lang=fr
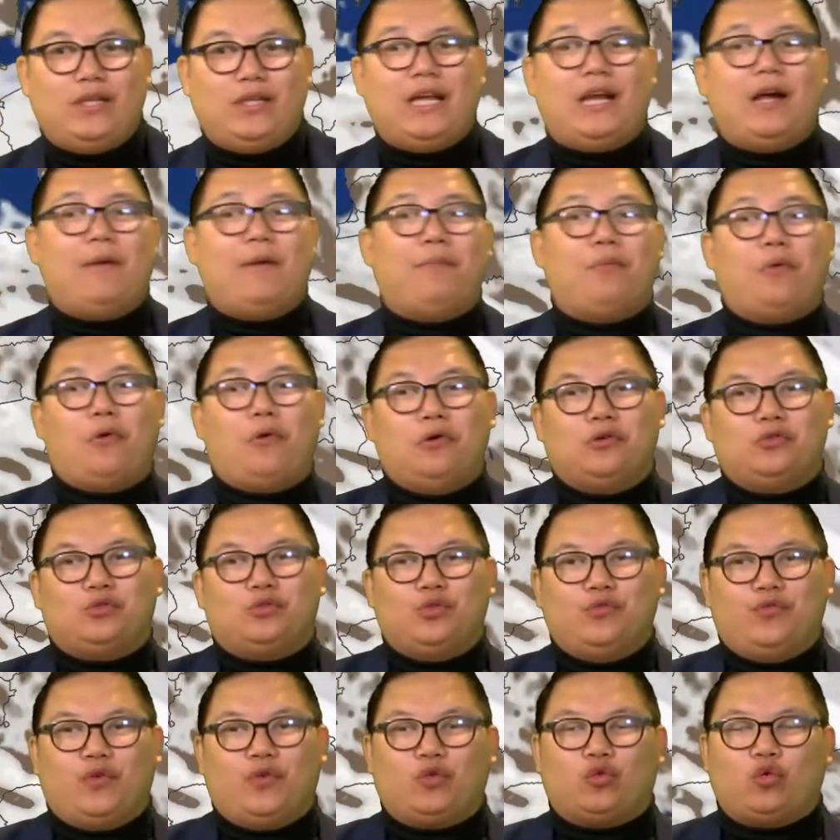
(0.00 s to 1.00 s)
et à l'approche
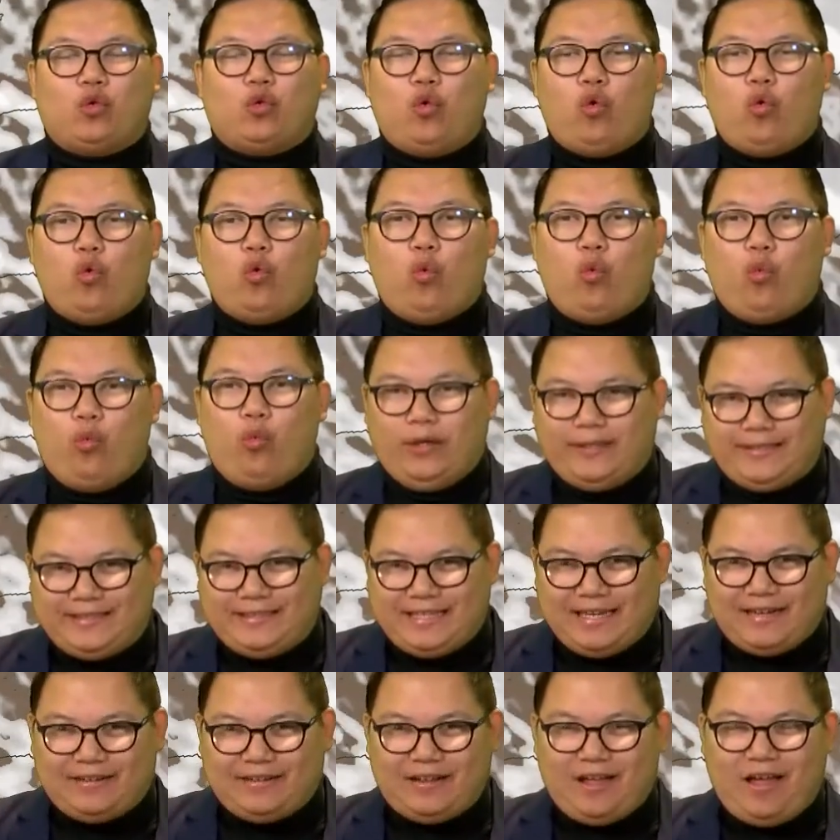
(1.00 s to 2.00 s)
de votre
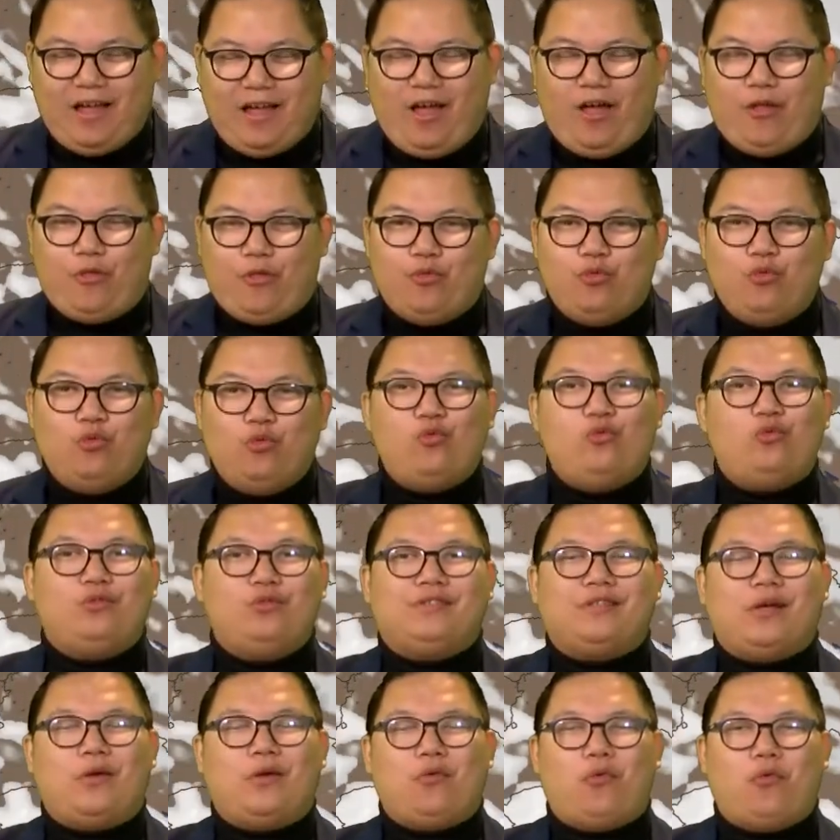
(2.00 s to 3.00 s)
week-end,
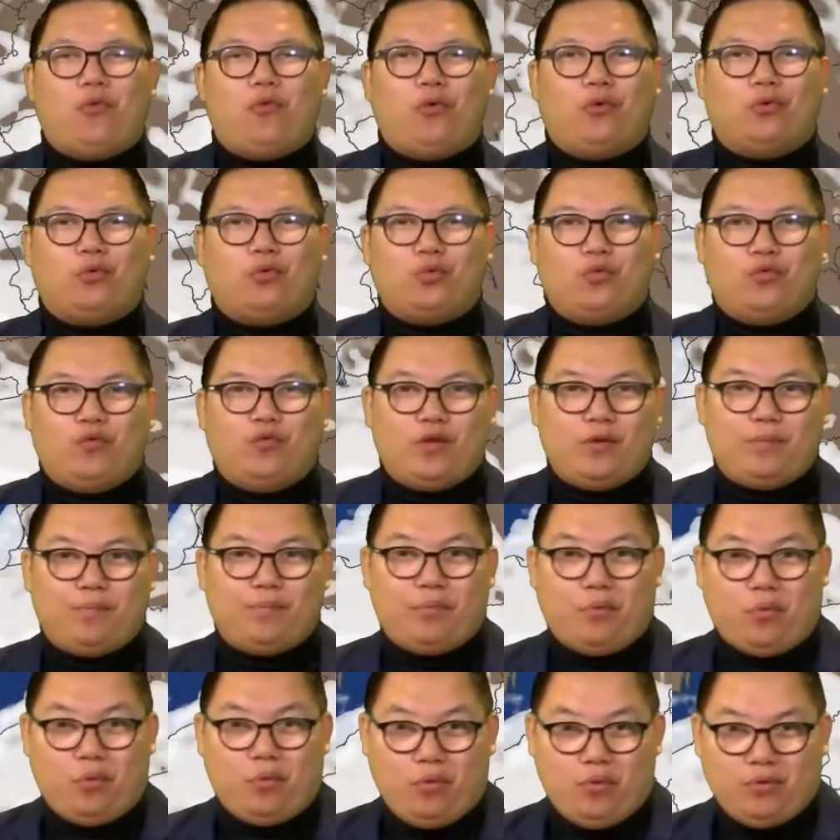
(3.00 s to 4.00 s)
nous allons retrouver
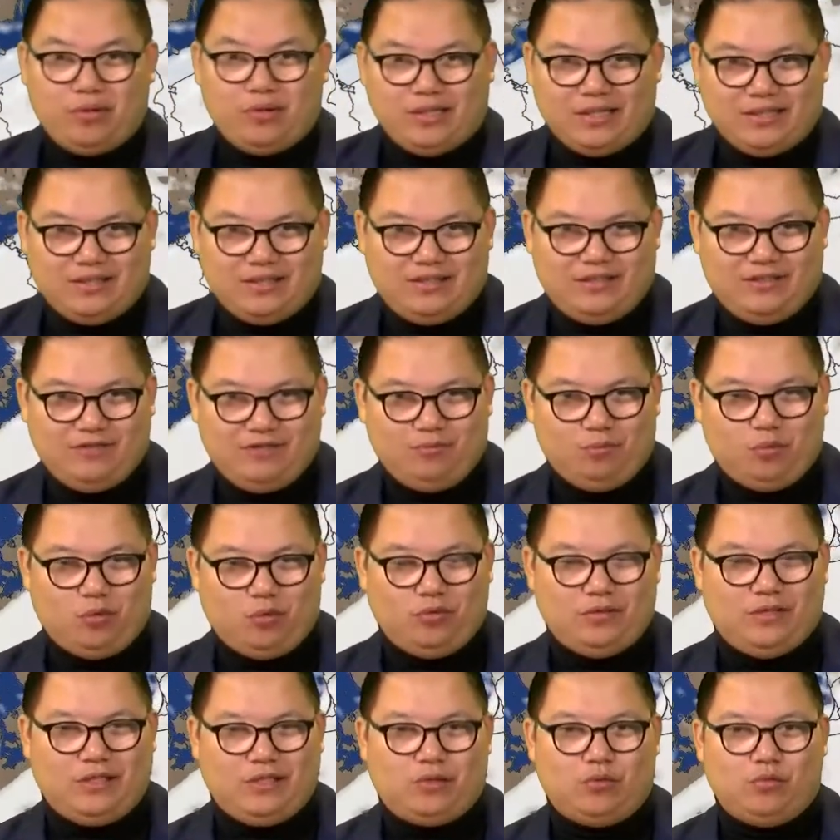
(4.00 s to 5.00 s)

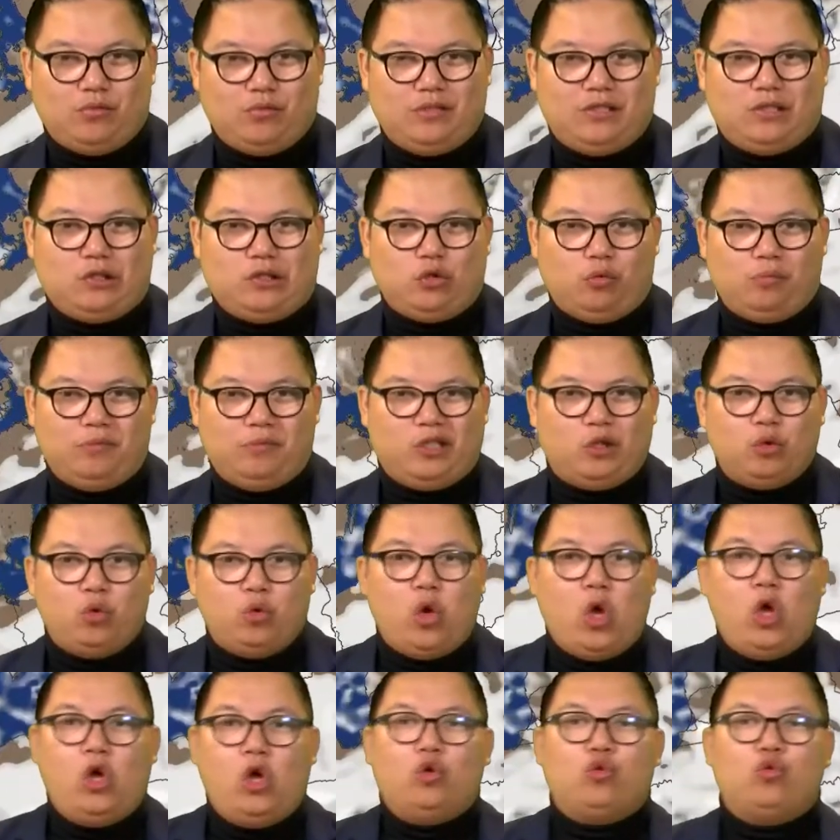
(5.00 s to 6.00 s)
progressivement des conditions météo
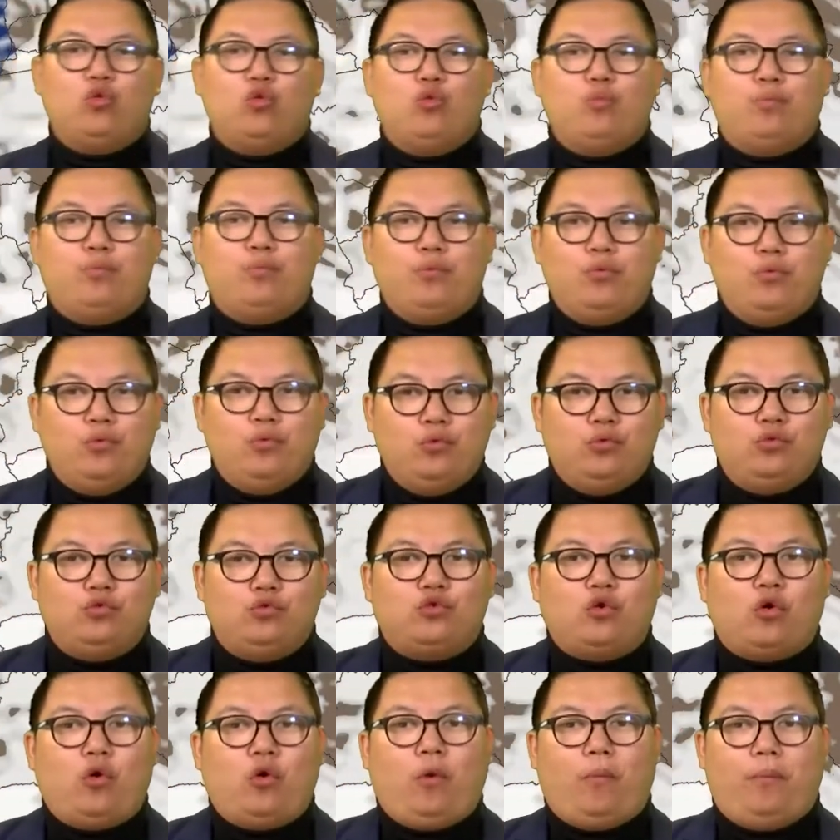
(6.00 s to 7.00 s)
de
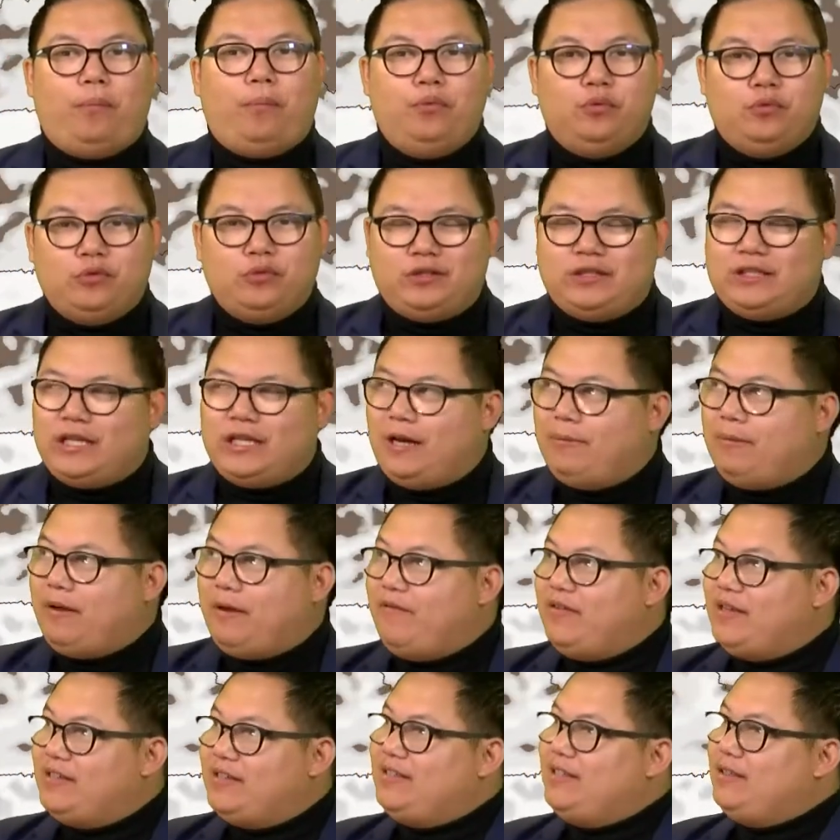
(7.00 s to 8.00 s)
plus en plus calmes
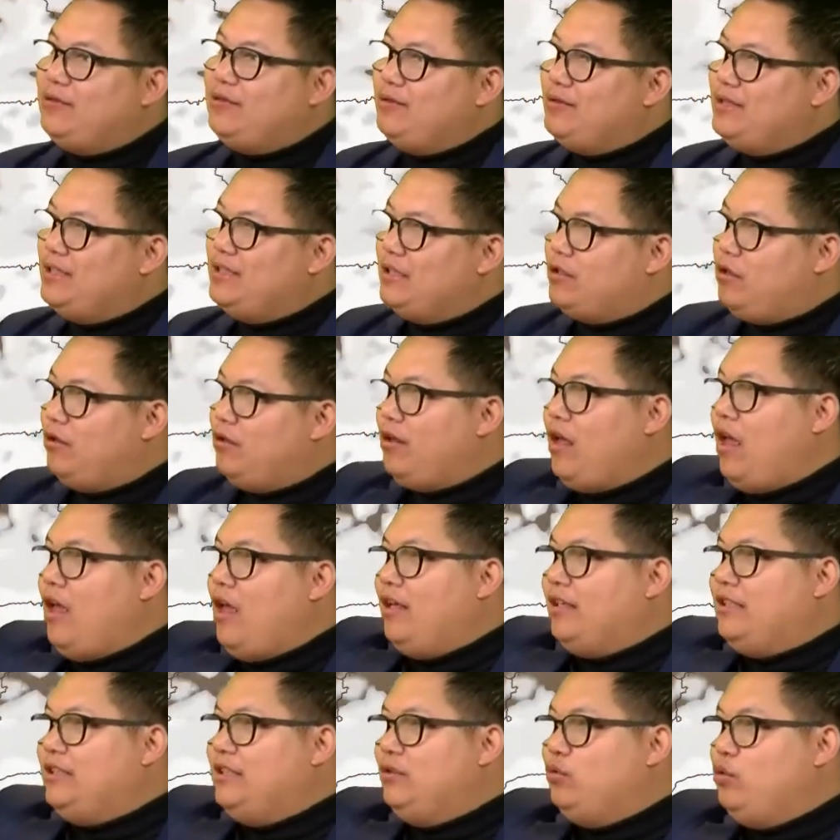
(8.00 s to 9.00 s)
avec cet anticyclone
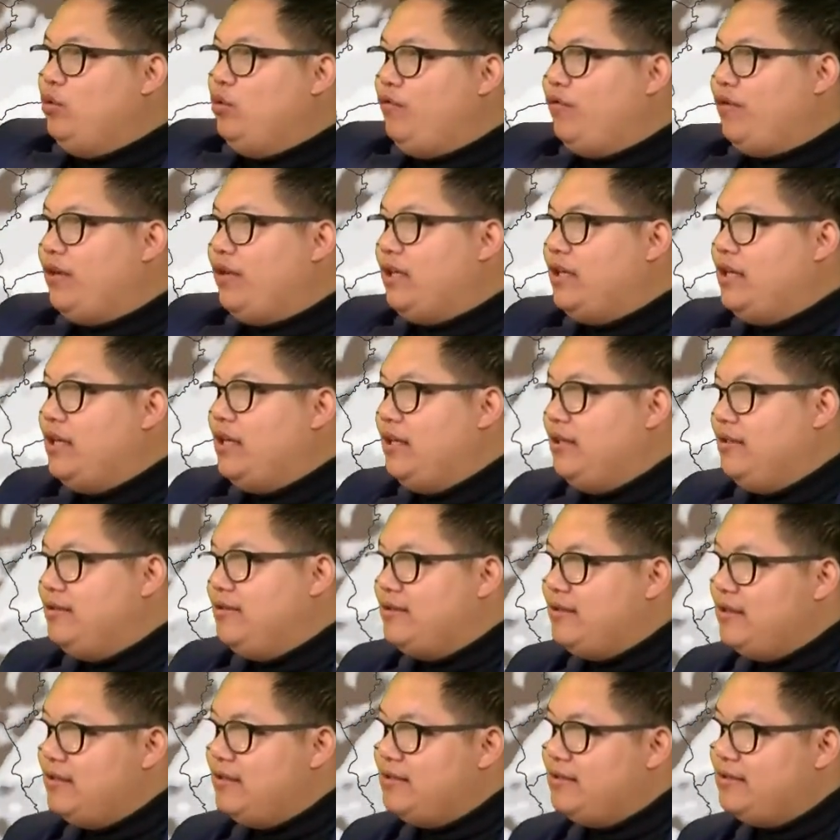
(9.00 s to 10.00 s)
qui devrait
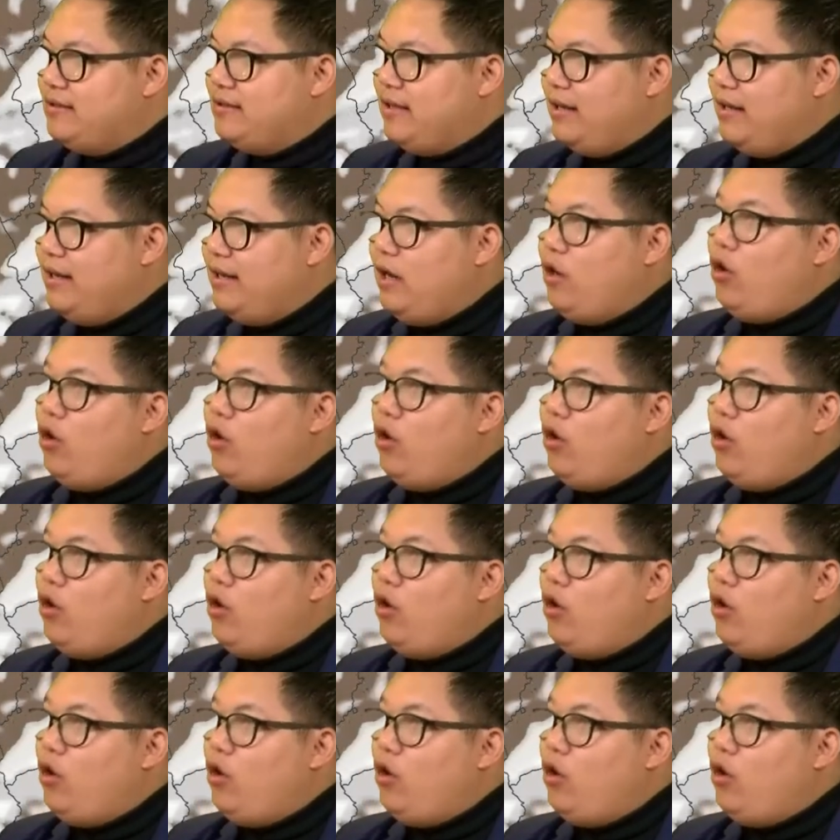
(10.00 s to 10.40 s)
s'installer.